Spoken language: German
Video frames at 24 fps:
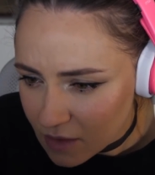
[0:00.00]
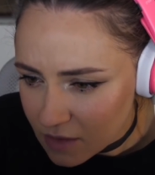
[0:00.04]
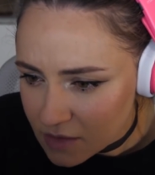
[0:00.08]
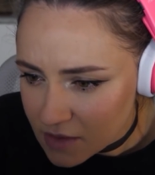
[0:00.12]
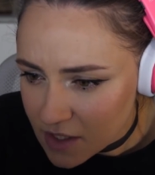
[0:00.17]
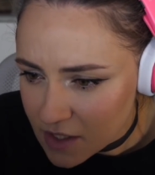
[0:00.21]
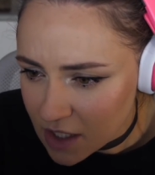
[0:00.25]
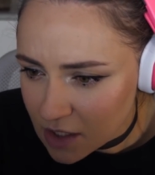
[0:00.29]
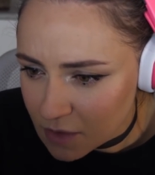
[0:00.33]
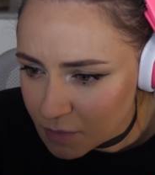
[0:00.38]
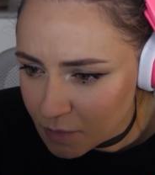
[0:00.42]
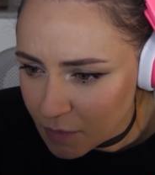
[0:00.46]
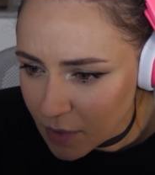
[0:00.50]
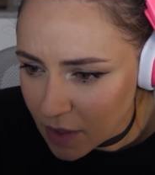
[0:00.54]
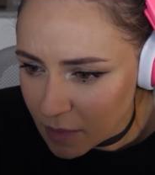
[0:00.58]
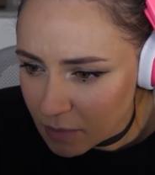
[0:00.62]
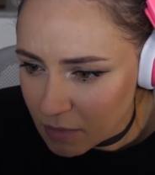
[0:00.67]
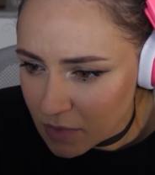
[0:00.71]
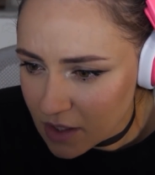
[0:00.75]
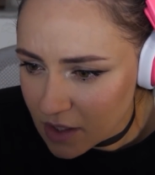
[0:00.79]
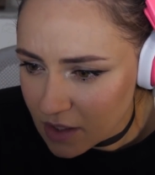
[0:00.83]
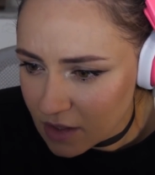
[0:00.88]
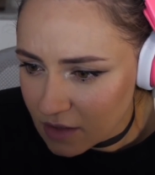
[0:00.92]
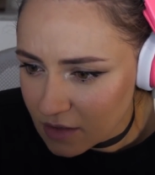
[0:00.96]
tickt bei
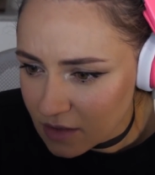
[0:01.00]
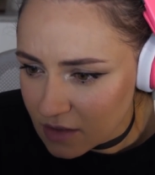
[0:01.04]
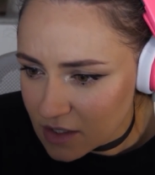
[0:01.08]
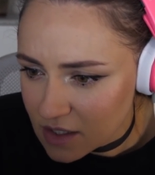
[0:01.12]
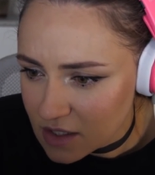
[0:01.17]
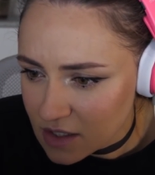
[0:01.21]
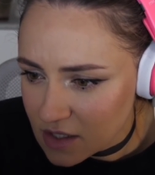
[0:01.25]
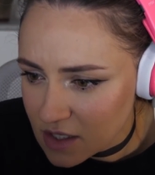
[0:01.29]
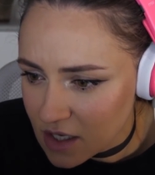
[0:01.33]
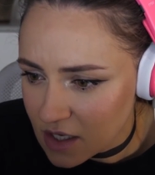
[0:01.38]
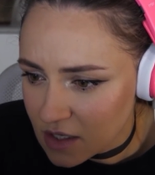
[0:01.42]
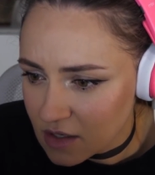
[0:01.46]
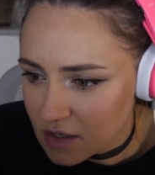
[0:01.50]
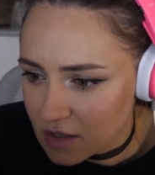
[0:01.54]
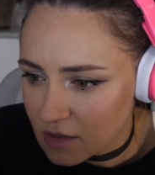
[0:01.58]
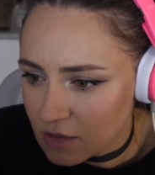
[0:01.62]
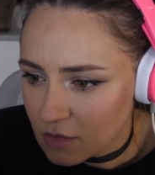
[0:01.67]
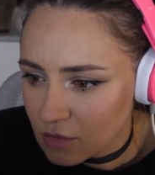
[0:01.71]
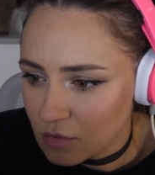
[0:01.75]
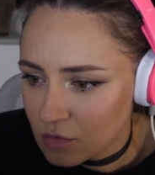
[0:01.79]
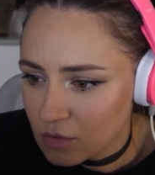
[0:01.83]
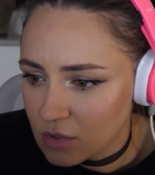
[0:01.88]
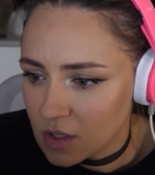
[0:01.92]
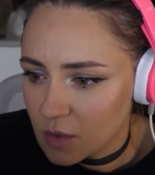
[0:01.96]
mir nicht die
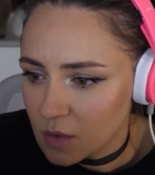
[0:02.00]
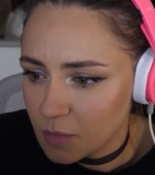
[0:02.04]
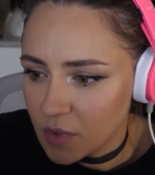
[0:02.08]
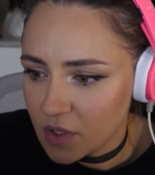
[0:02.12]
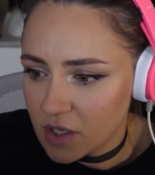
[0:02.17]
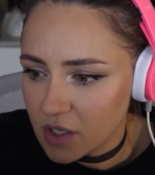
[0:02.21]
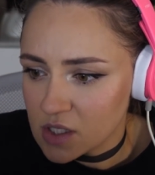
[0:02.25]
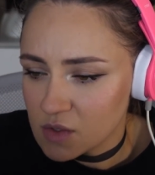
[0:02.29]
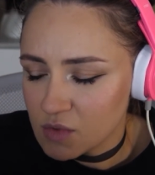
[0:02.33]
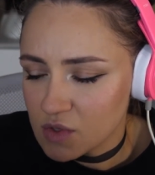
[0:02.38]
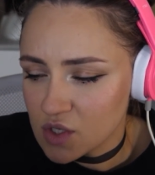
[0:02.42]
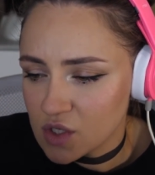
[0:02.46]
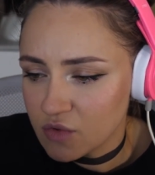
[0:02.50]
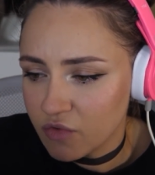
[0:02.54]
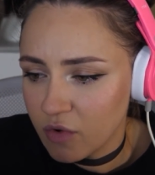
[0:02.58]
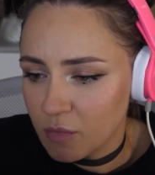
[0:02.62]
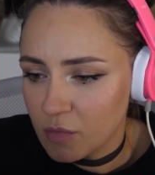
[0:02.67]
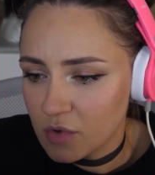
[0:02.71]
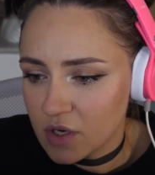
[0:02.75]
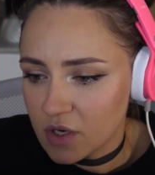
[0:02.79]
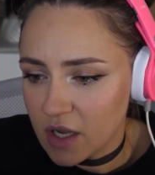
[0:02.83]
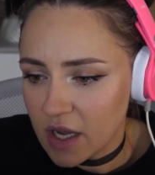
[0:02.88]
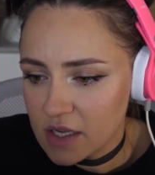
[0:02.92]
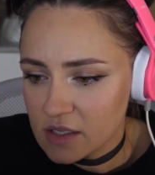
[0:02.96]
innere Uhr. Bin inzwischen
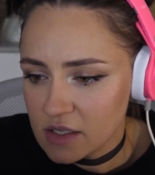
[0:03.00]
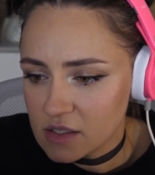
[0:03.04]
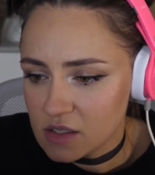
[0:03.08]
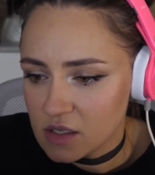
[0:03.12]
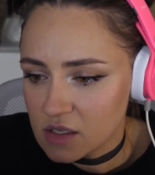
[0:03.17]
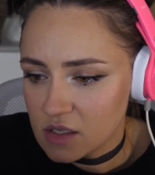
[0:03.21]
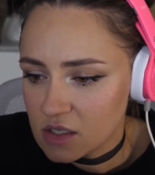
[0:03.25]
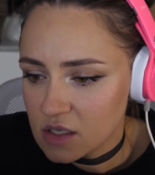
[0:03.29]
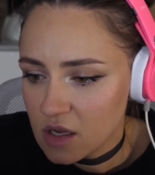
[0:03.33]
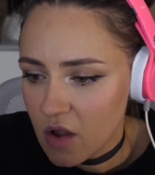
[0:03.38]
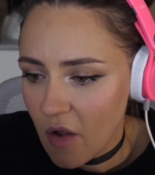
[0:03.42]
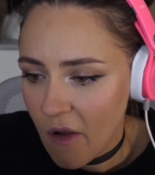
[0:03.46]
35.